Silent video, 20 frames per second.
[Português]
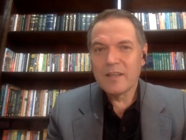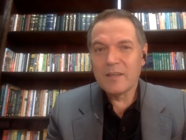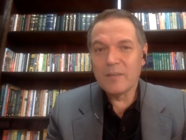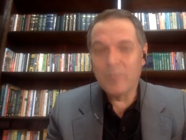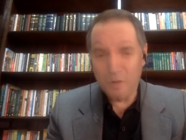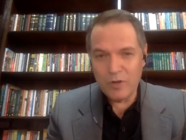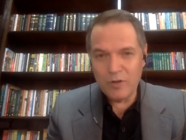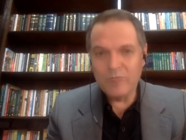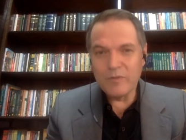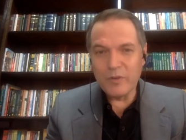
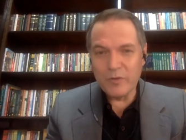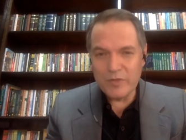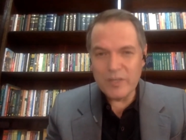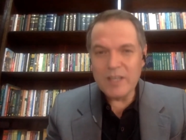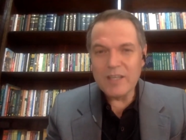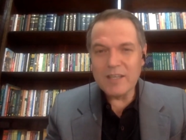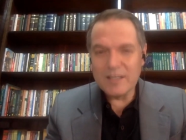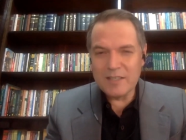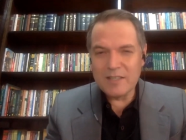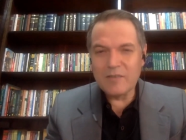Bom, eu
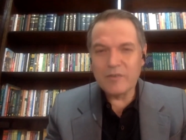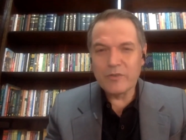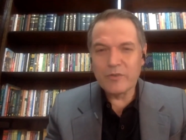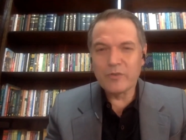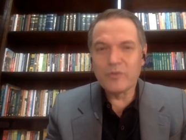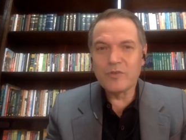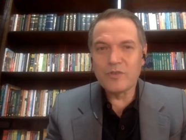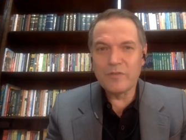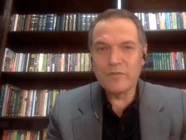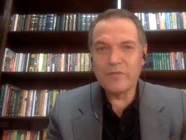sei que esse é um
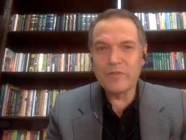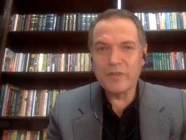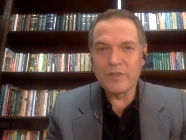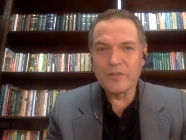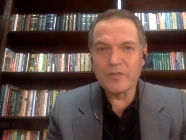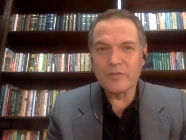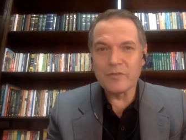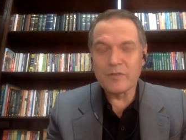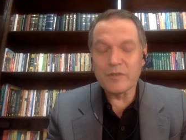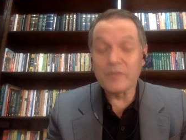assunto
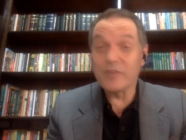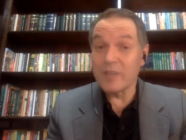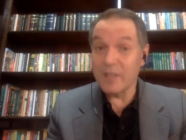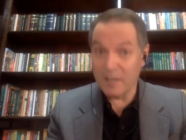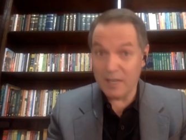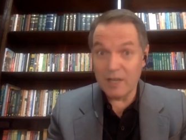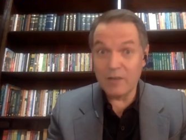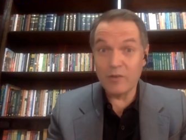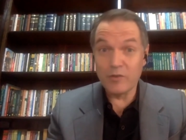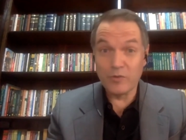difícil, eu sei
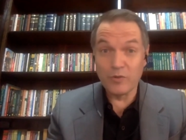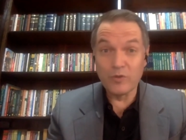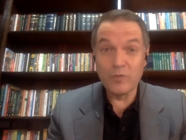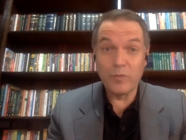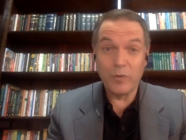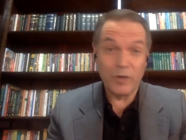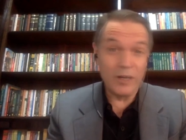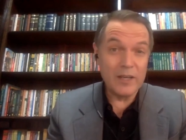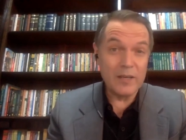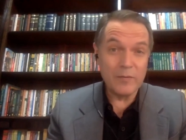que ele é um assunto
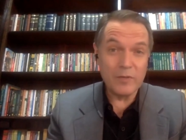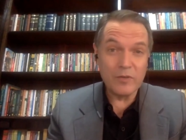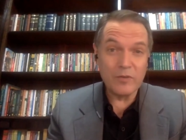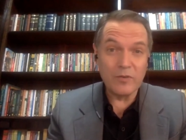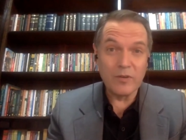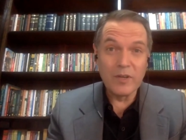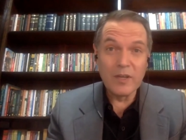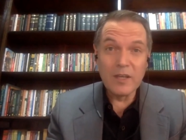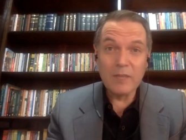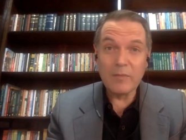
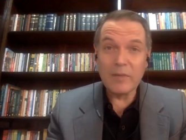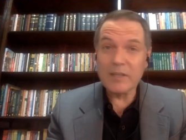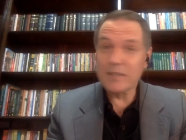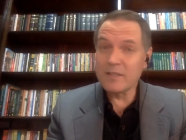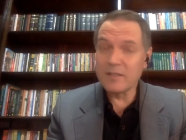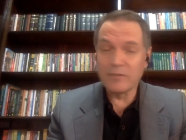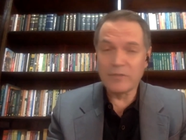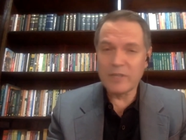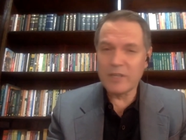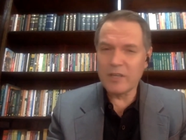polêmico, mas
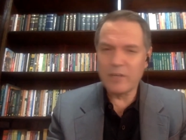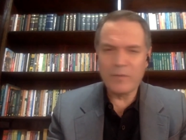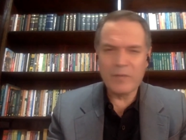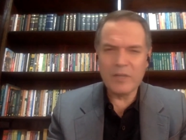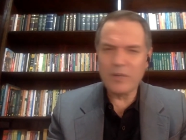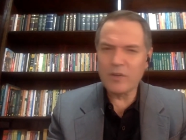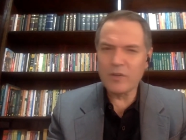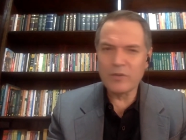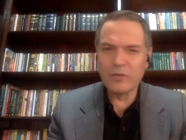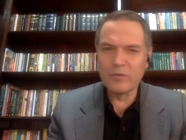não tenho a
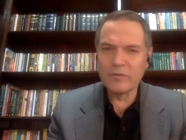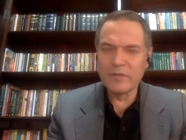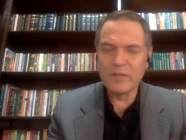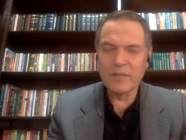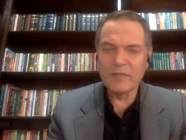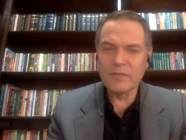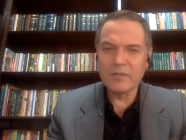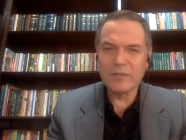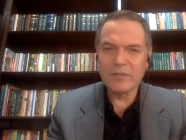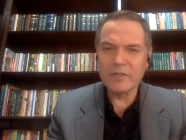menor dúvida
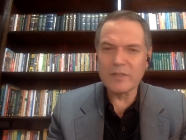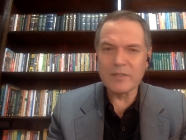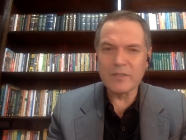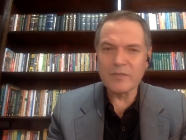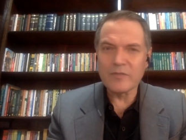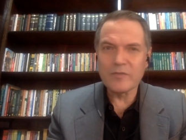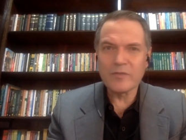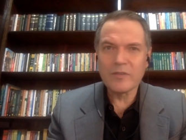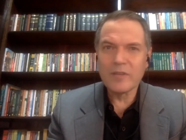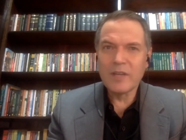quanto a
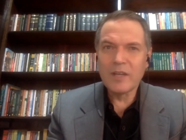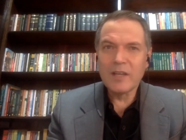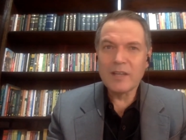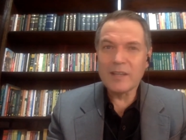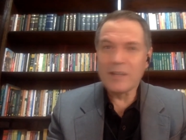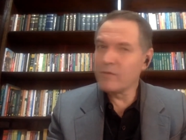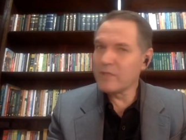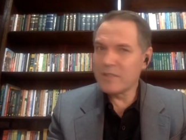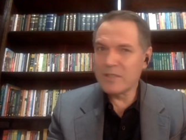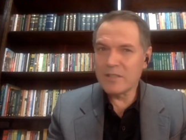isso.
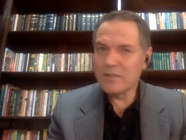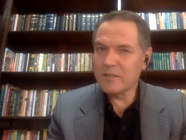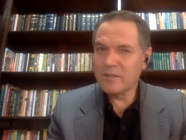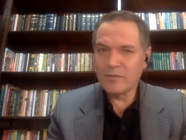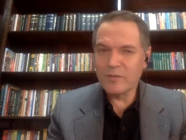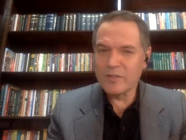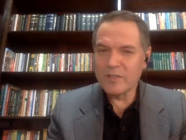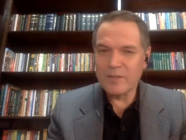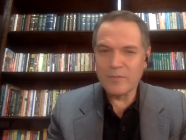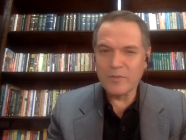Não existem
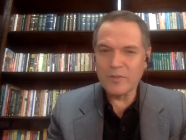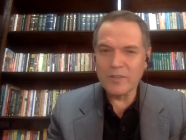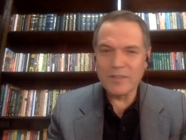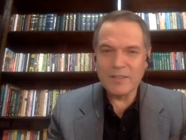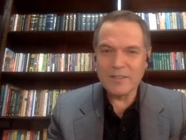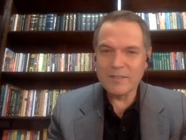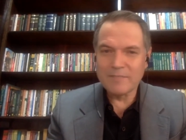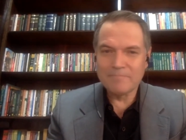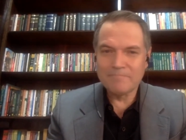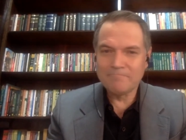dois
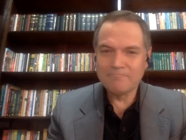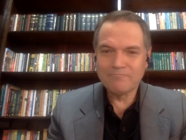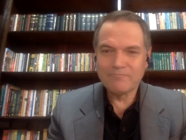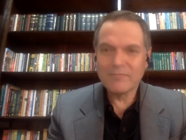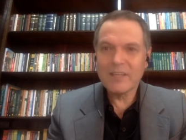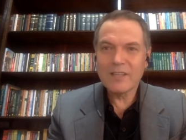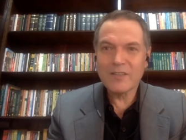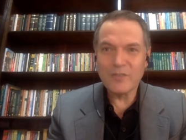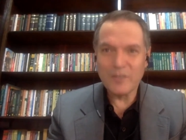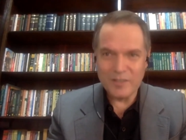amores,
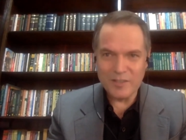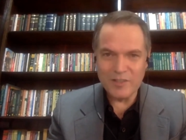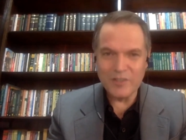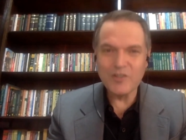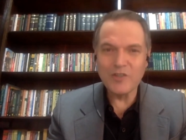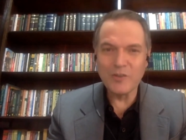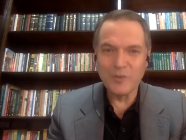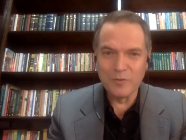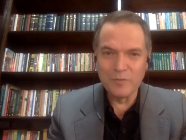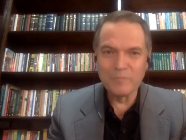só
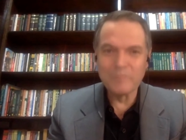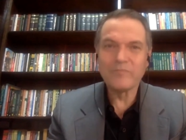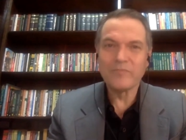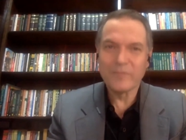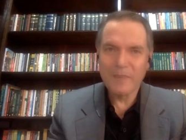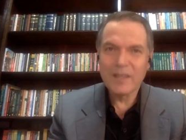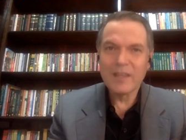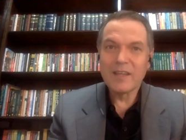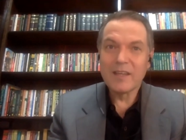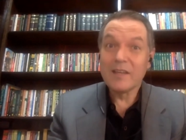existe um.
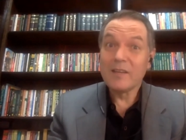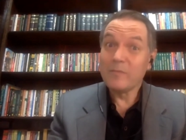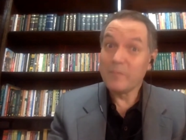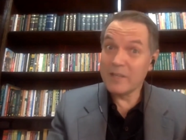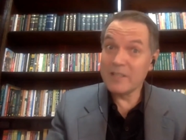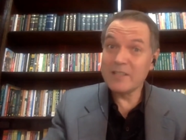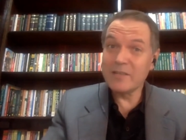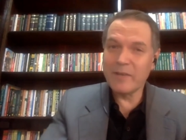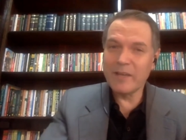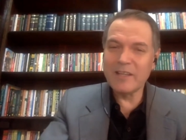
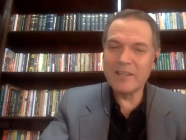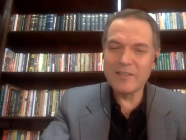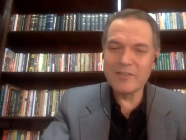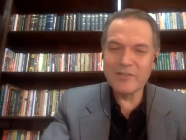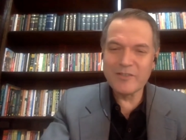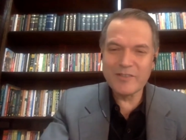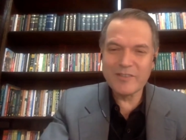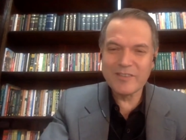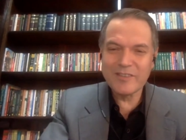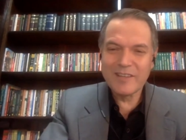Pense bem
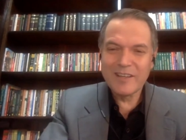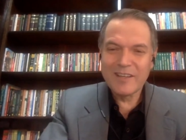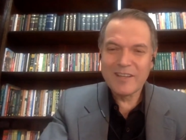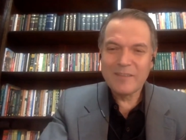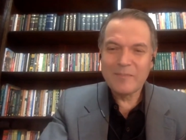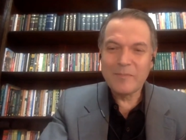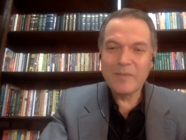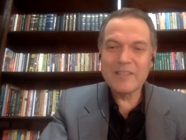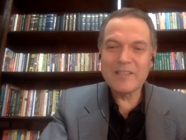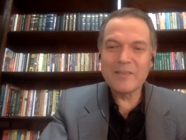nisso.
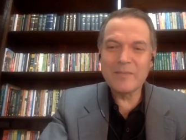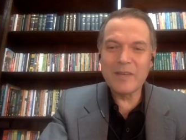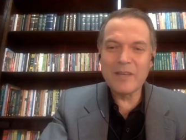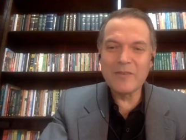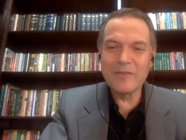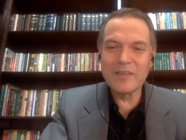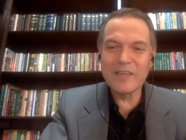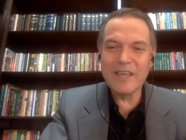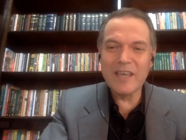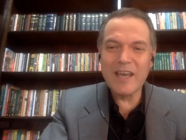Pense
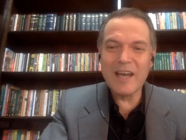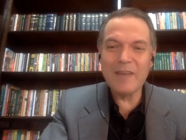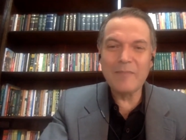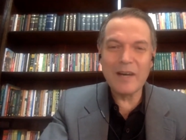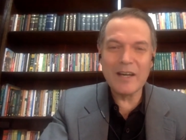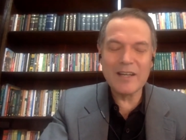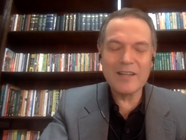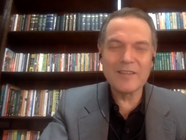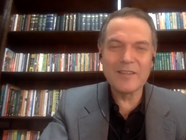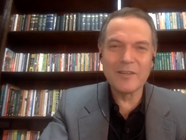bem o que é
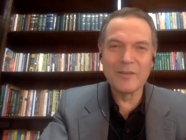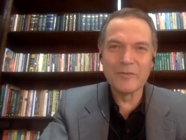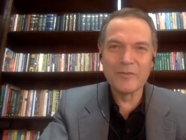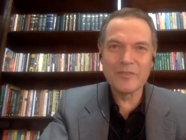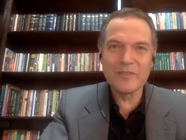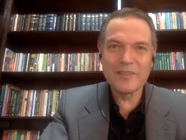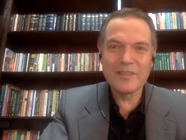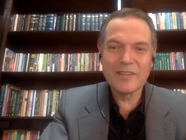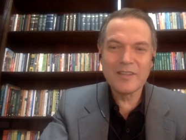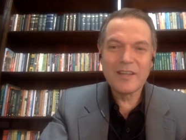amar a
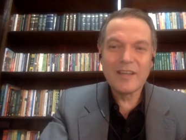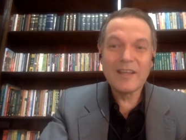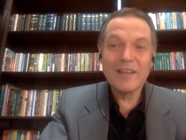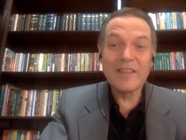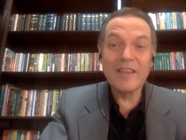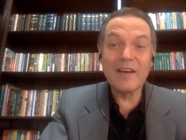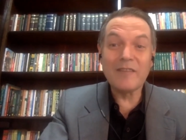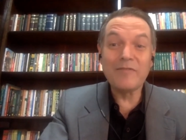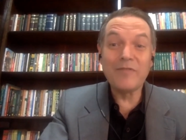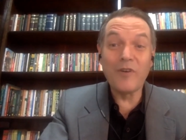Deus
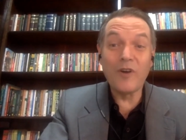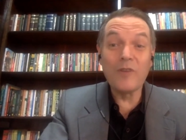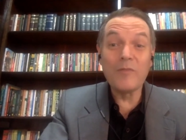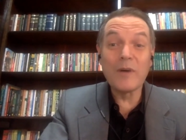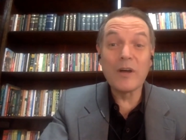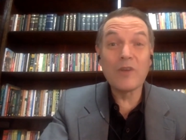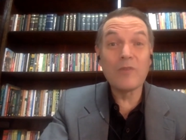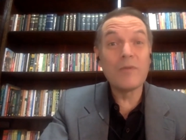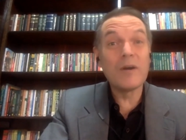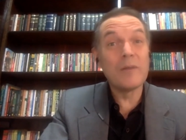da
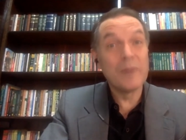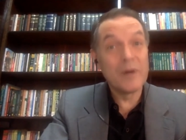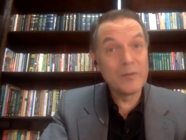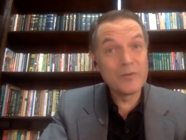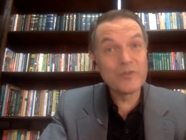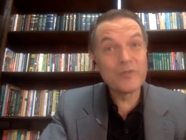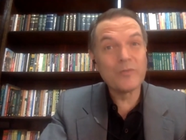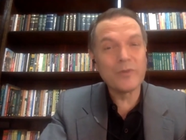forma como amamos